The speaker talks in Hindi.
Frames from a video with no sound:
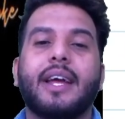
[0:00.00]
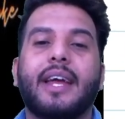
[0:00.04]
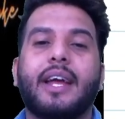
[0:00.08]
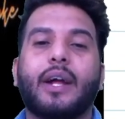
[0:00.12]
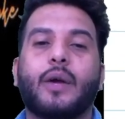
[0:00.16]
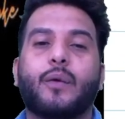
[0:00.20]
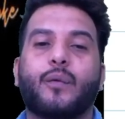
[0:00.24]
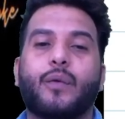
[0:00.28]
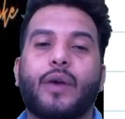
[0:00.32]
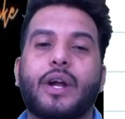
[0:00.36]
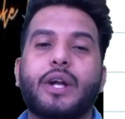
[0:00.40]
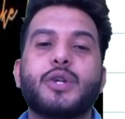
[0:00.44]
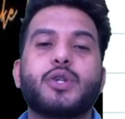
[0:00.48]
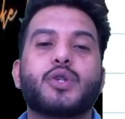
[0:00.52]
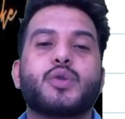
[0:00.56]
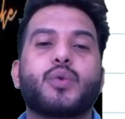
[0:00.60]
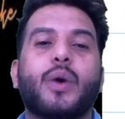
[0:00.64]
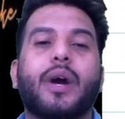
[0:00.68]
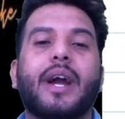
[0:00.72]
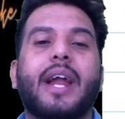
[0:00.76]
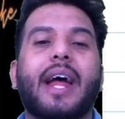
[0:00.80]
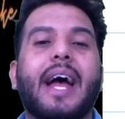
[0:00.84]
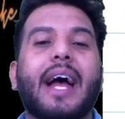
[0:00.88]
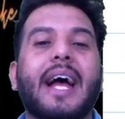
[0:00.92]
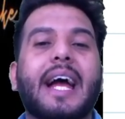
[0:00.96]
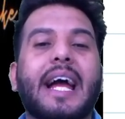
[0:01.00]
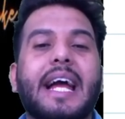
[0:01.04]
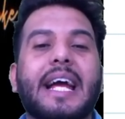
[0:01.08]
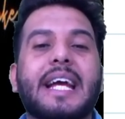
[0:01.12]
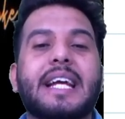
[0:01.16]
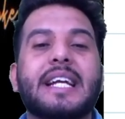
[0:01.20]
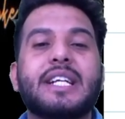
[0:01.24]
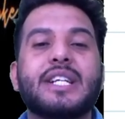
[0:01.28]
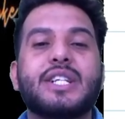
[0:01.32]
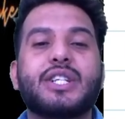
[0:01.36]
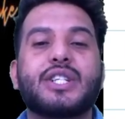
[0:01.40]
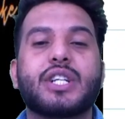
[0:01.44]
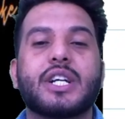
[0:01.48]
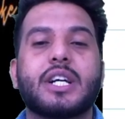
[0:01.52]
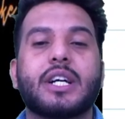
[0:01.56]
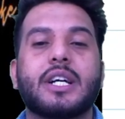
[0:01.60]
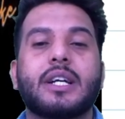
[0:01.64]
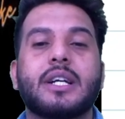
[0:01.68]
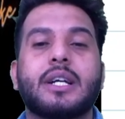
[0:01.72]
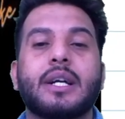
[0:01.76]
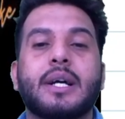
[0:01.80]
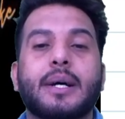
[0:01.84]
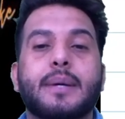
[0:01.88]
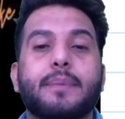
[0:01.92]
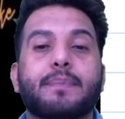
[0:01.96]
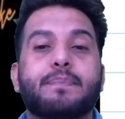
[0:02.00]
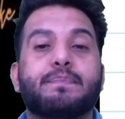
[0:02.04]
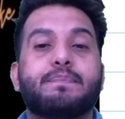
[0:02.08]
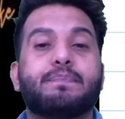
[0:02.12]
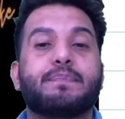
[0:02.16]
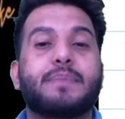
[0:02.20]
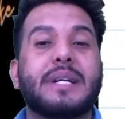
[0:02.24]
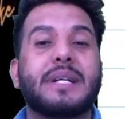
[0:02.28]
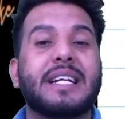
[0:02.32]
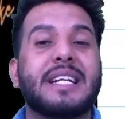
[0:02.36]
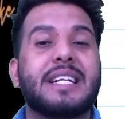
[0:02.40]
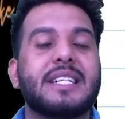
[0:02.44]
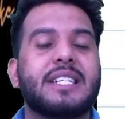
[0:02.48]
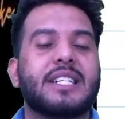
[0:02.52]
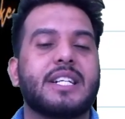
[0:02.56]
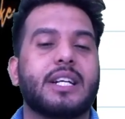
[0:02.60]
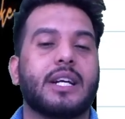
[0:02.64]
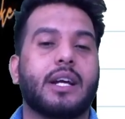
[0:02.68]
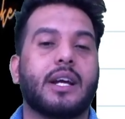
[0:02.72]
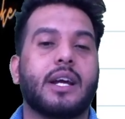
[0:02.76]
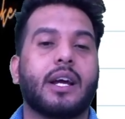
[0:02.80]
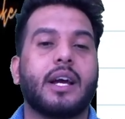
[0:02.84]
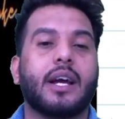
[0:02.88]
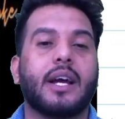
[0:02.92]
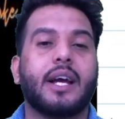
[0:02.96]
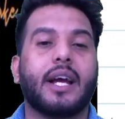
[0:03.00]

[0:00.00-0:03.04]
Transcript: एक फ्रेंच वर्ड है इंटरप्रिंटेड